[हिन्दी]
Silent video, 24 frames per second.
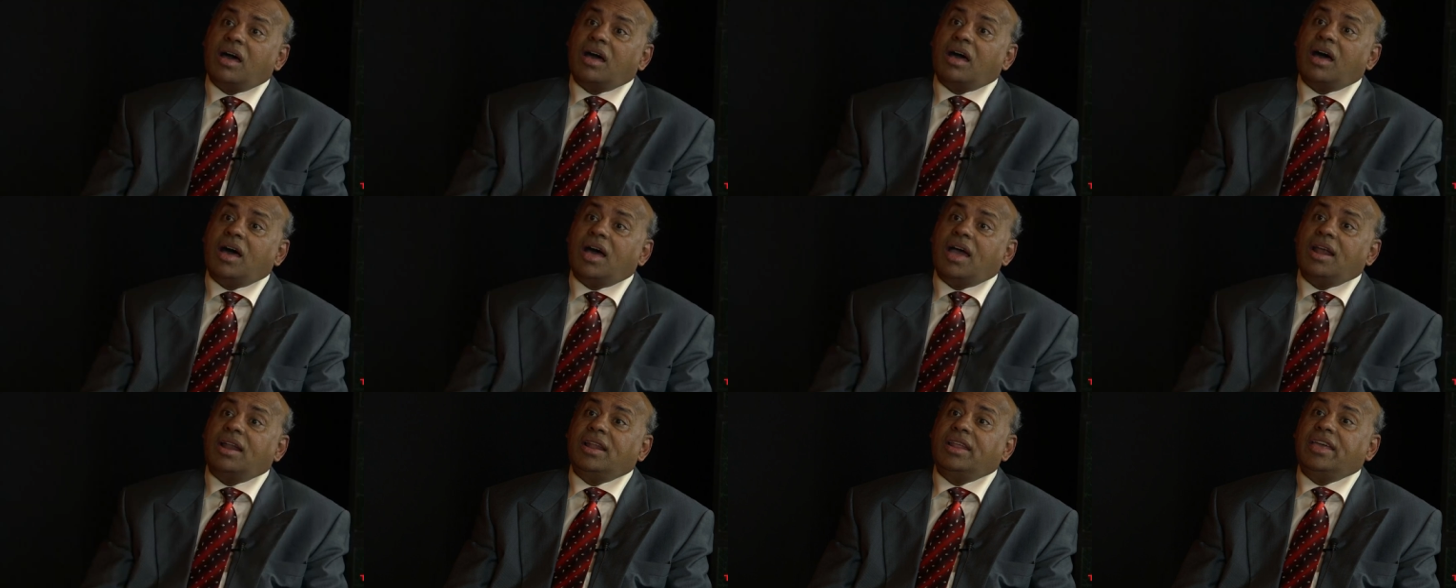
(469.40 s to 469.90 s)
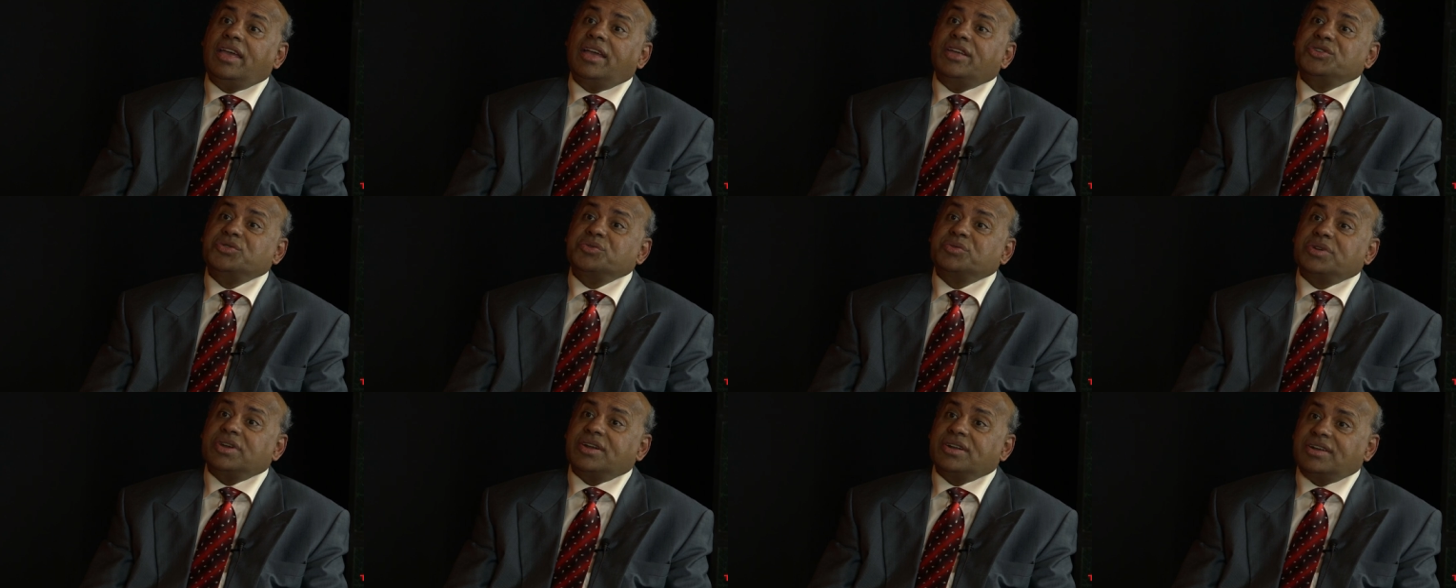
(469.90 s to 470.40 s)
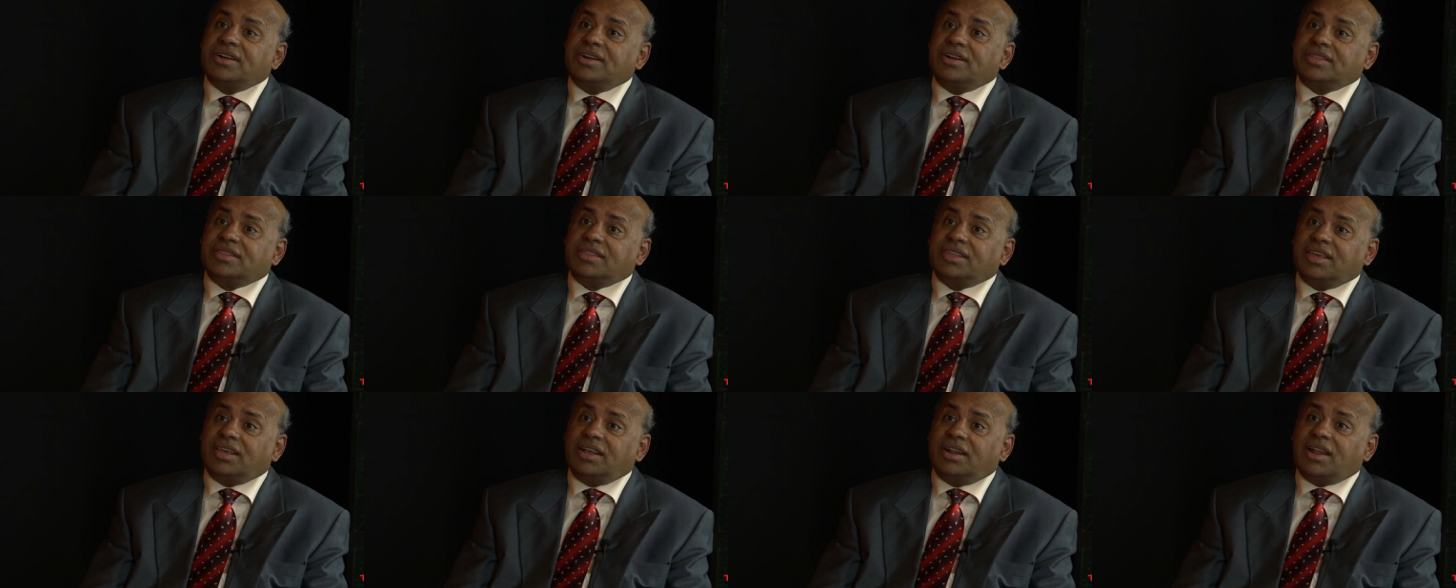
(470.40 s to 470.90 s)
हाईली एजुकेटेड
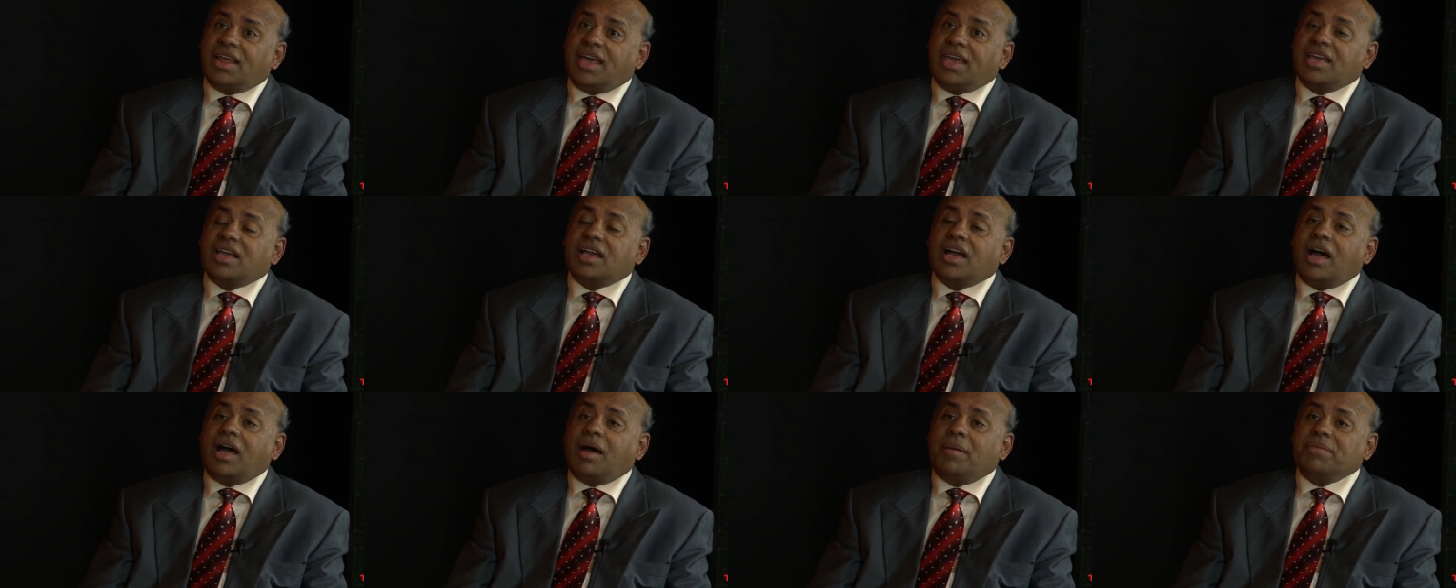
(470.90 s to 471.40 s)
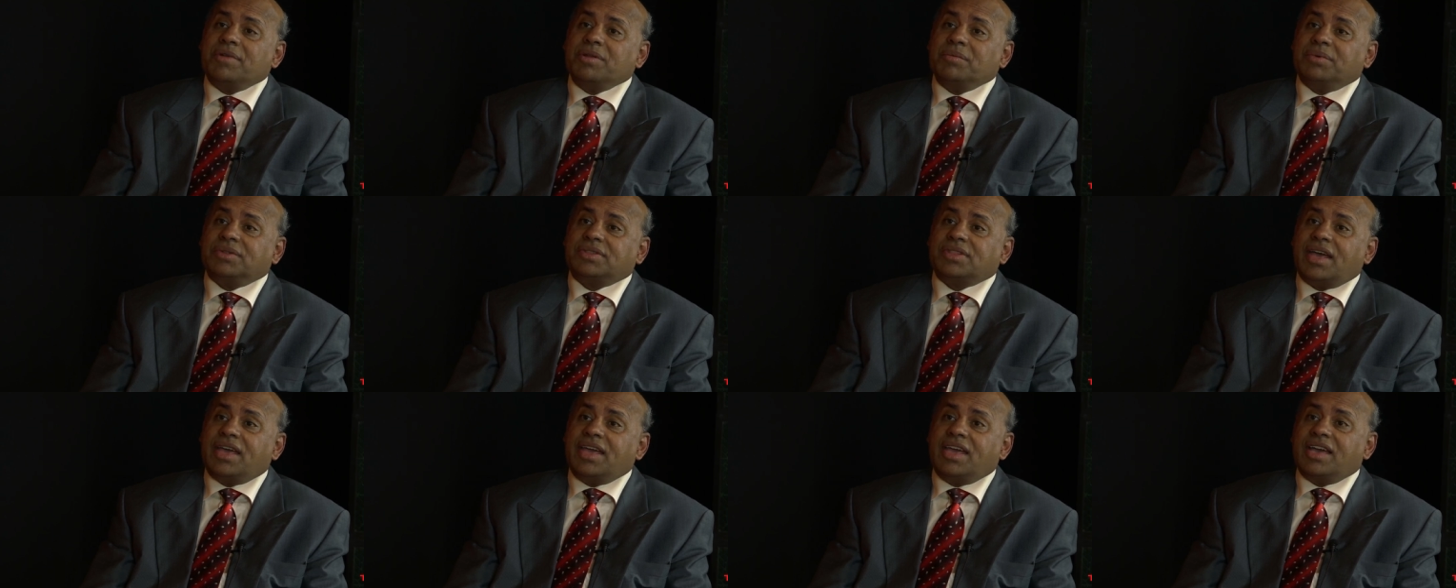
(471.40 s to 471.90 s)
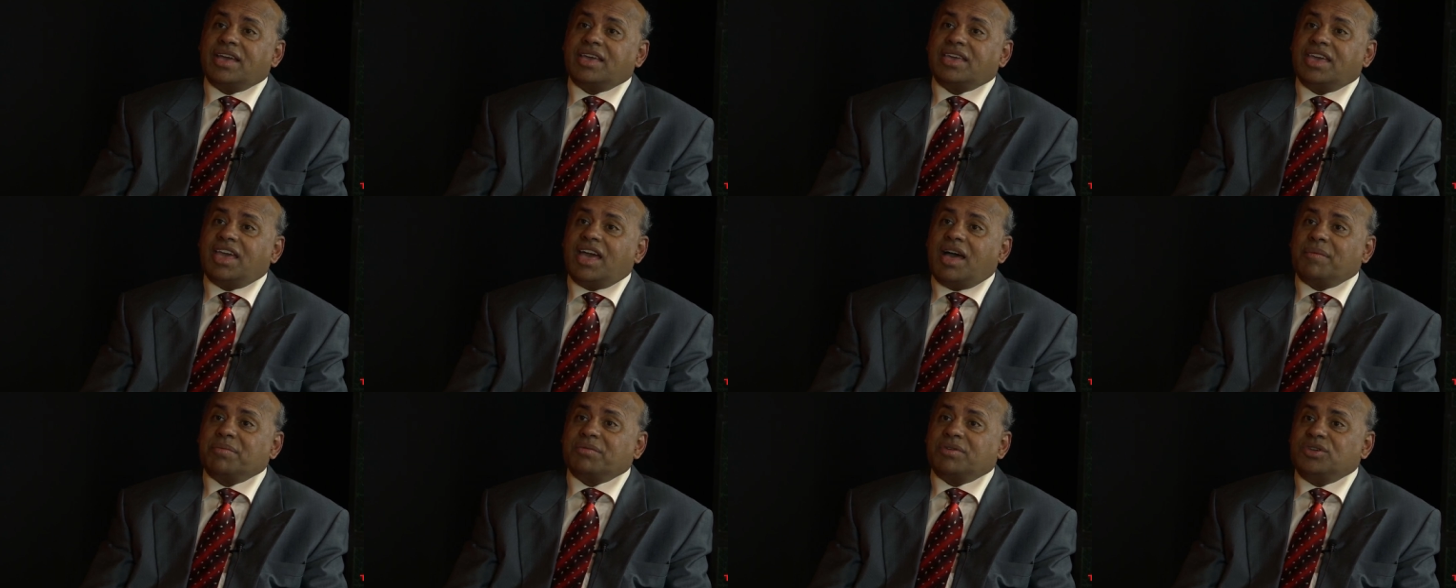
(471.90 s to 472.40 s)
थे लाइक like आपने बताया कि
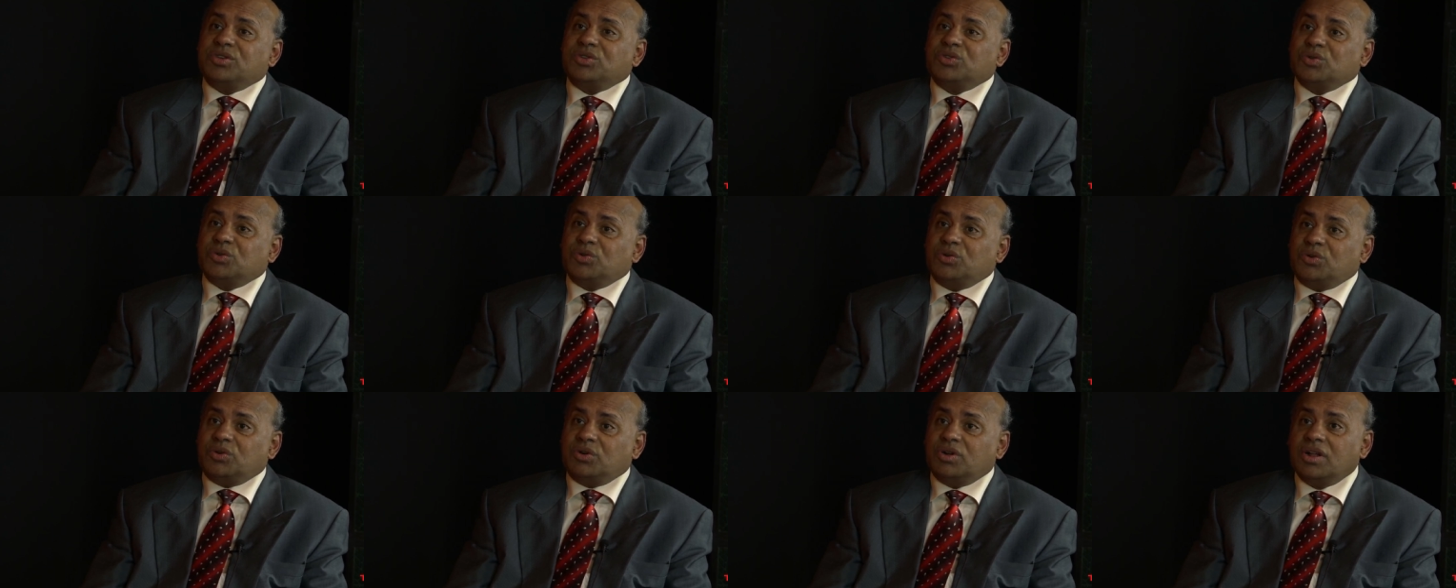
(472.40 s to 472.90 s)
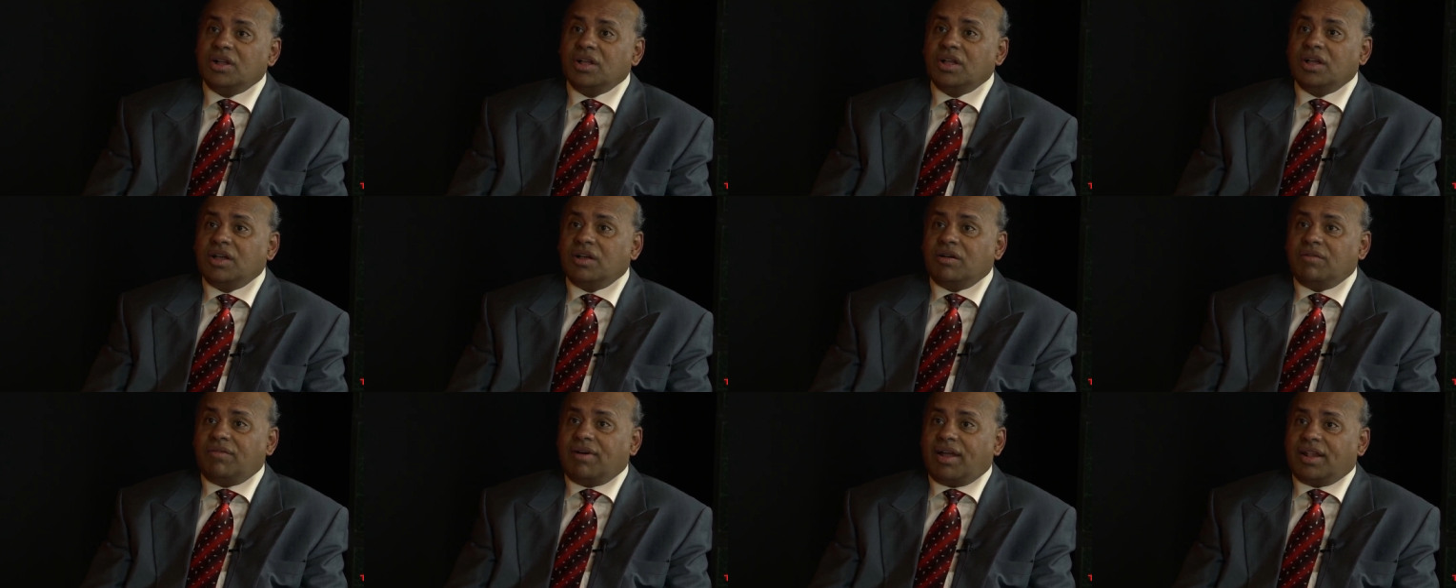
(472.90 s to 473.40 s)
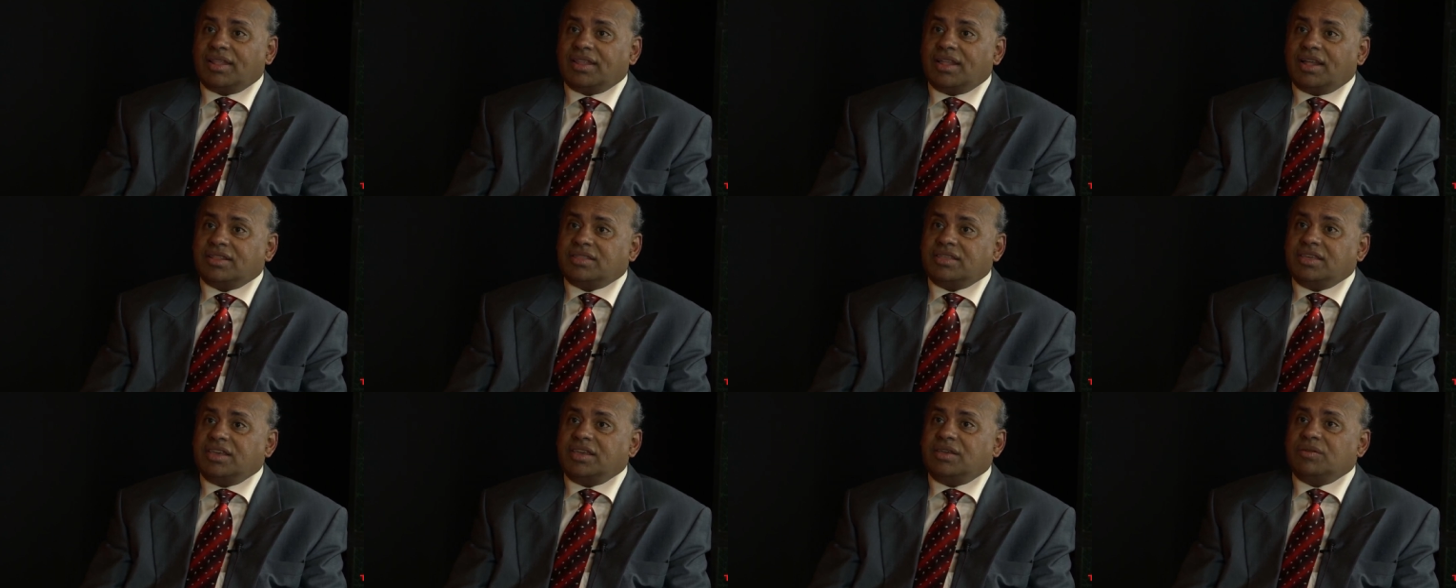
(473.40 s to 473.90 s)
आपकी जो वालदा
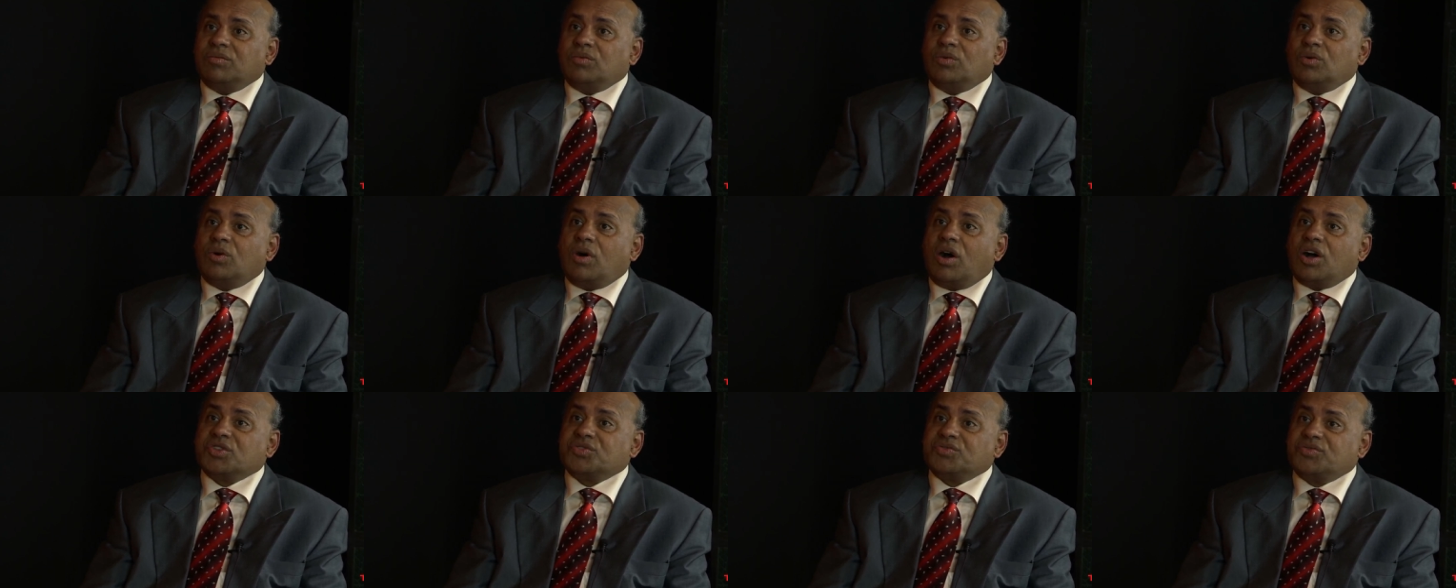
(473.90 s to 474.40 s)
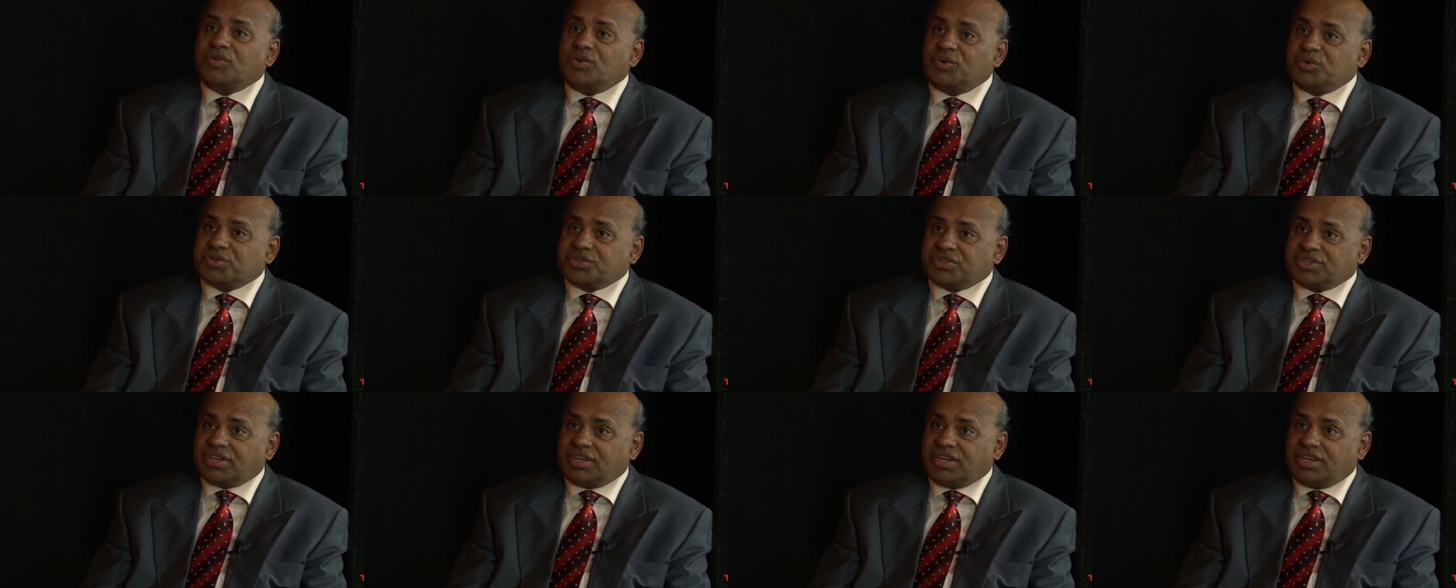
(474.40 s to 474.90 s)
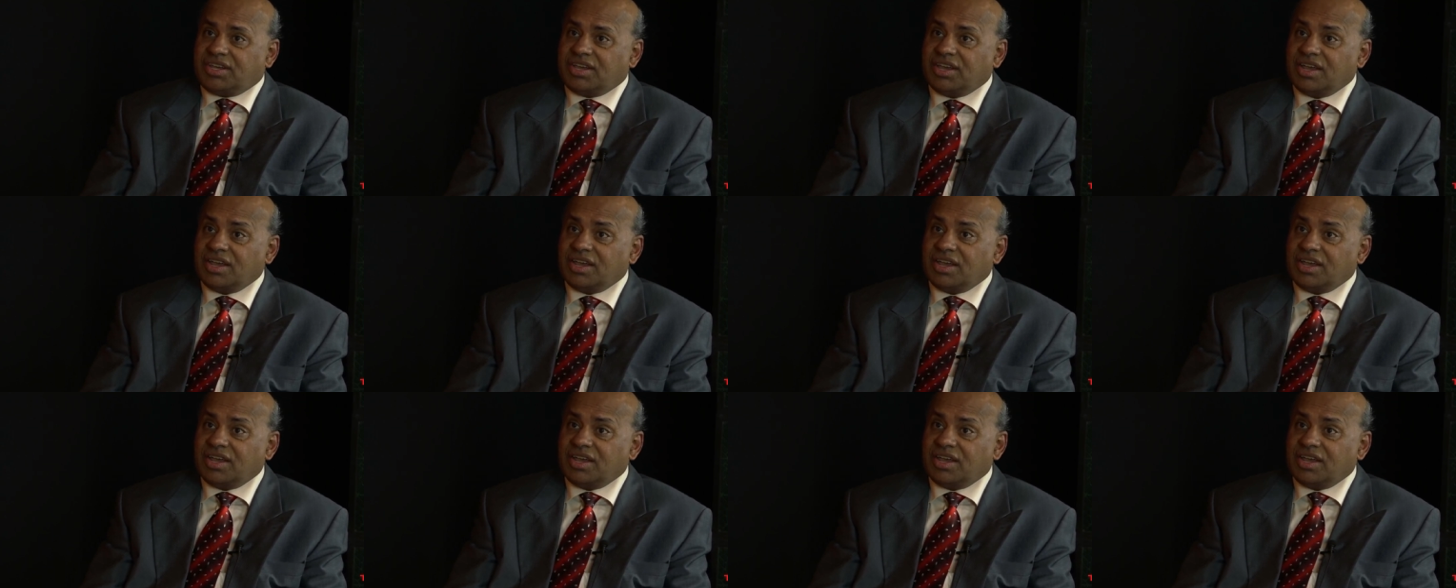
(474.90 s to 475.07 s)
थी वो ऑक्सफोर्ड से